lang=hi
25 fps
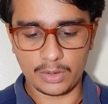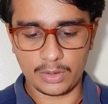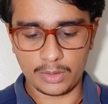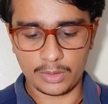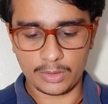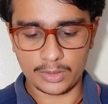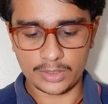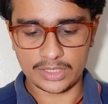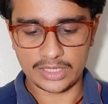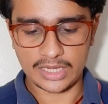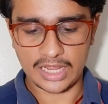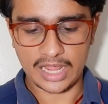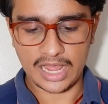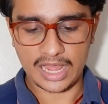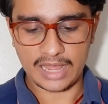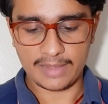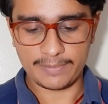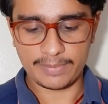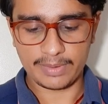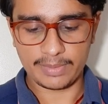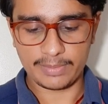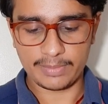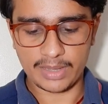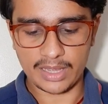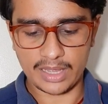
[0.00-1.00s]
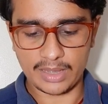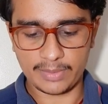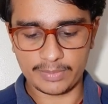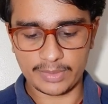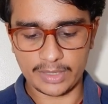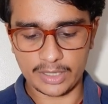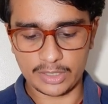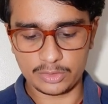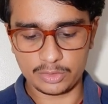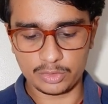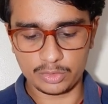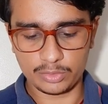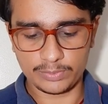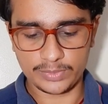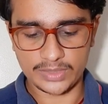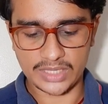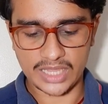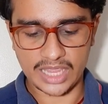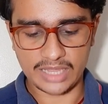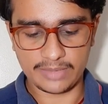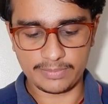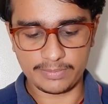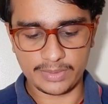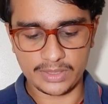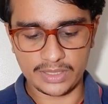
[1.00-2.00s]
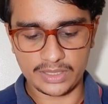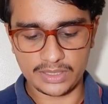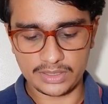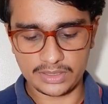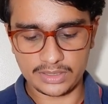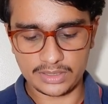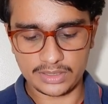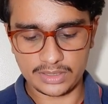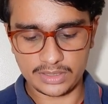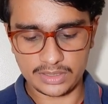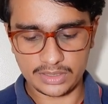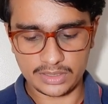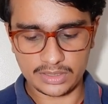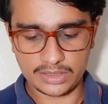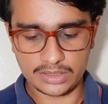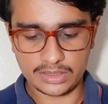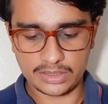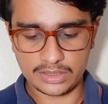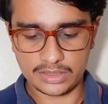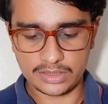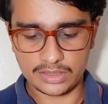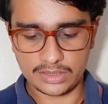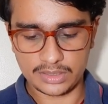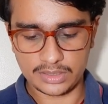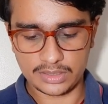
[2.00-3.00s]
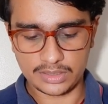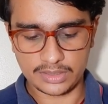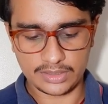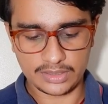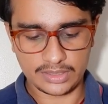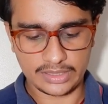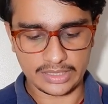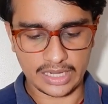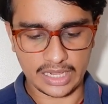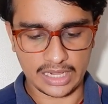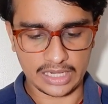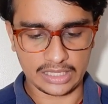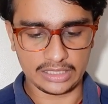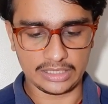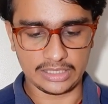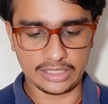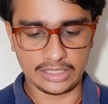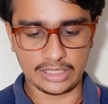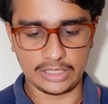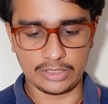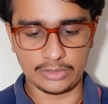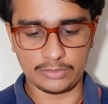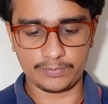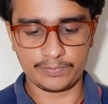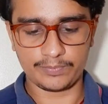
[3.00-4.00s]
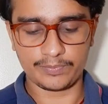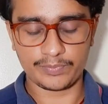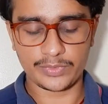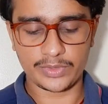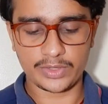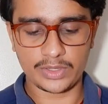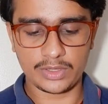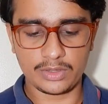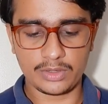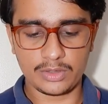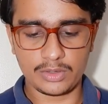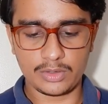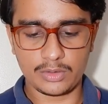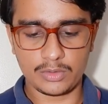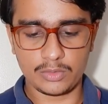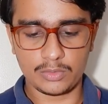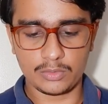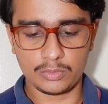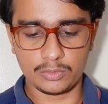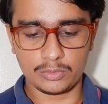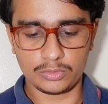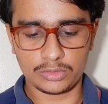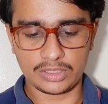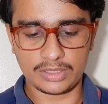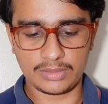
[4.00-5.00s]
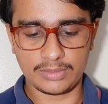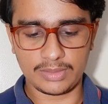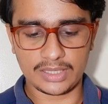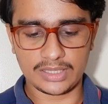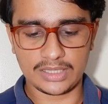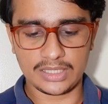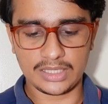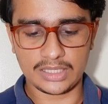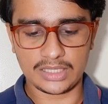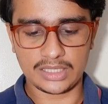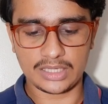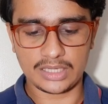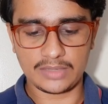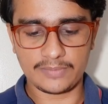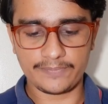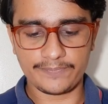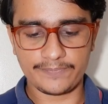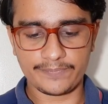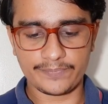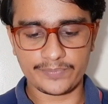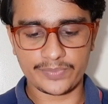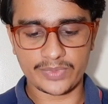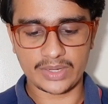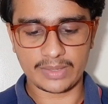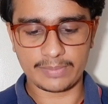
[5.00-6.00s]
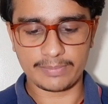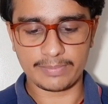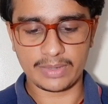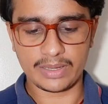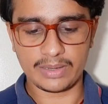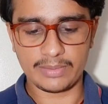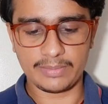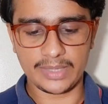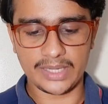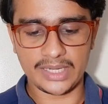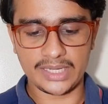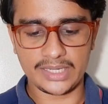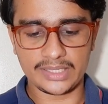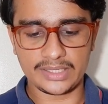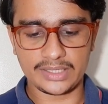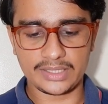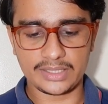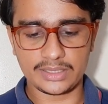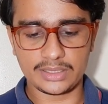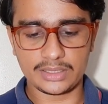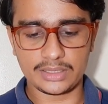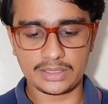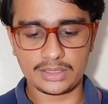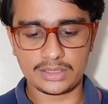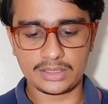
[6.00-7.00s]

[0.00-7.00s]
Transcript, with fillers: और यहाँ पे मैं अपना यू पिन डाल दे रहा हूँ उसके बाद देखिए पेमेंट